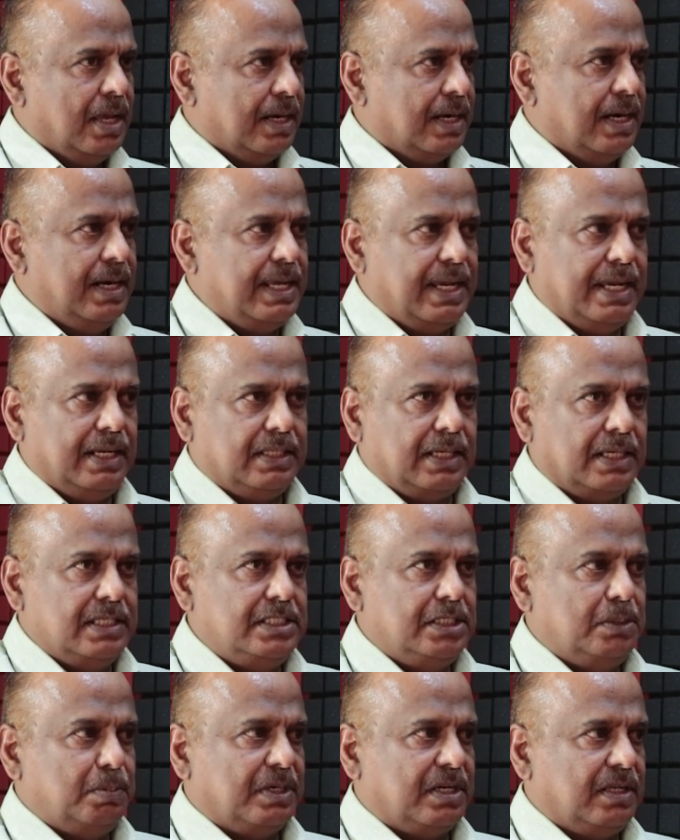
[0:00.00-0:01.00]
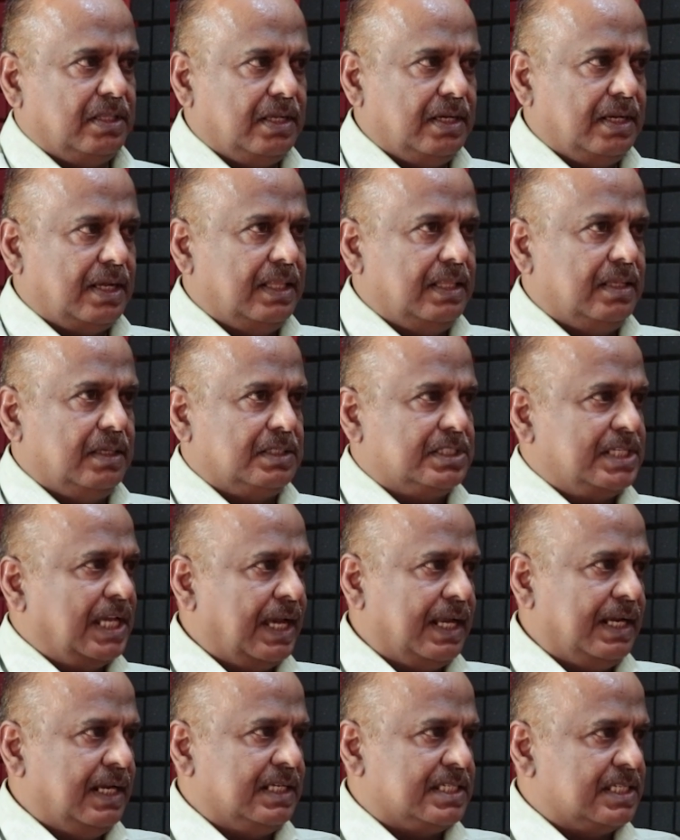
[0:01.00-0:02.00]
ரெண்டாயிரத்தி அஞ்சுக்கு பிறகு தான் நான் இந்த
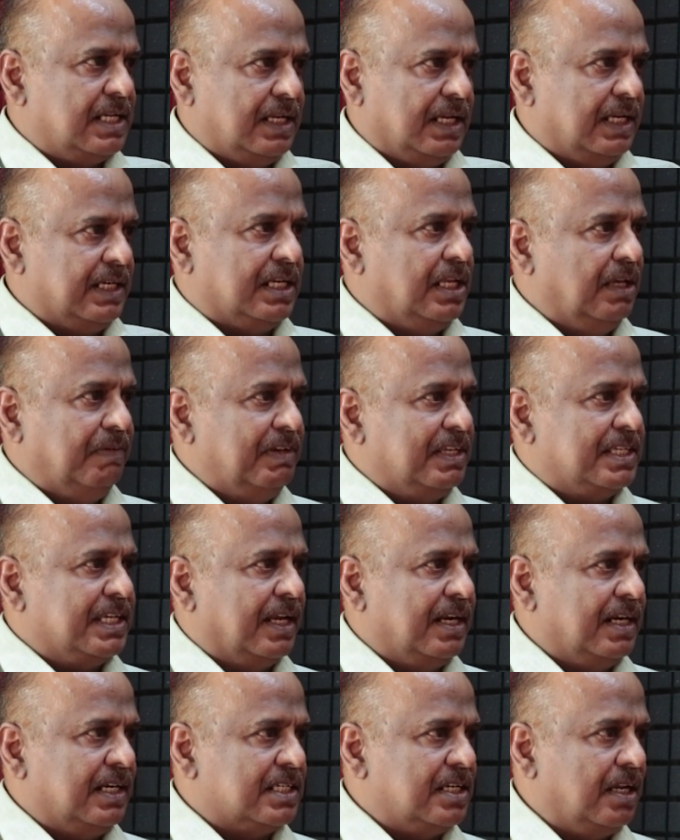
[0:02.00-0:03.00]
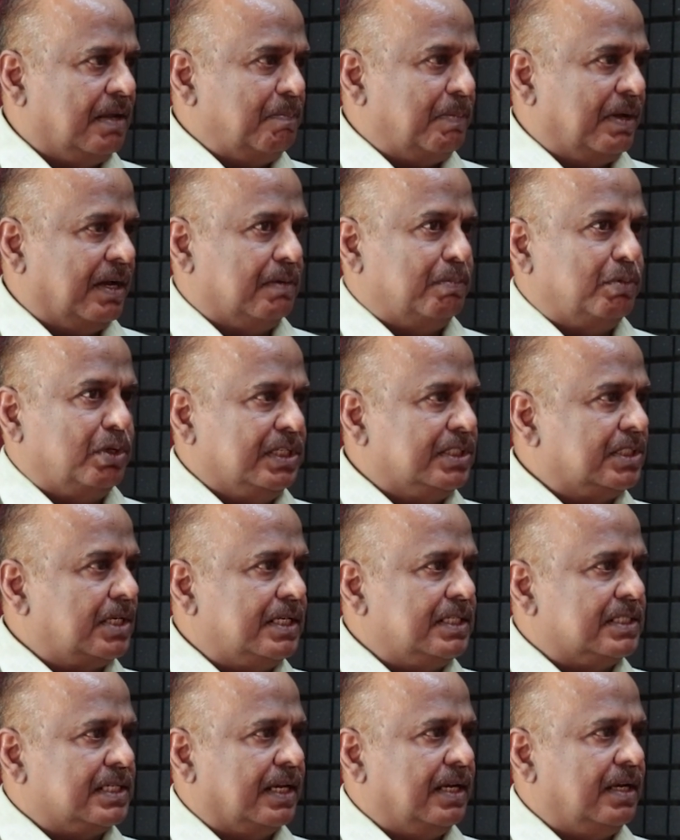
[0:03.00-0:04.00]
சேனல்ஸில் நான் டிவி சேனல்ஸ்லாம் பார்க்கும்போது
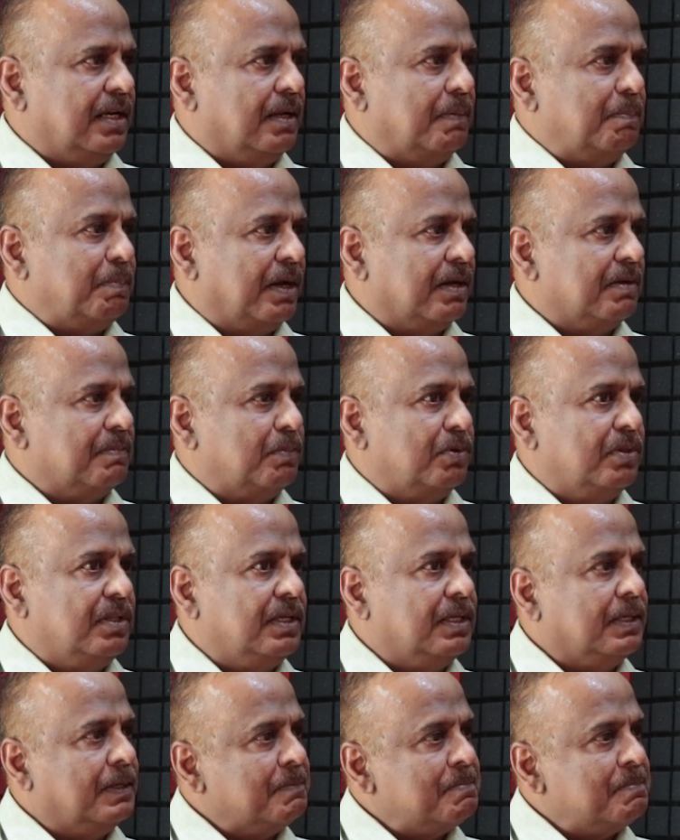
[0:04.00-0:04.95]
ஹிஸ்ட்ரி சேனல்லாம் பார்க்கும்போது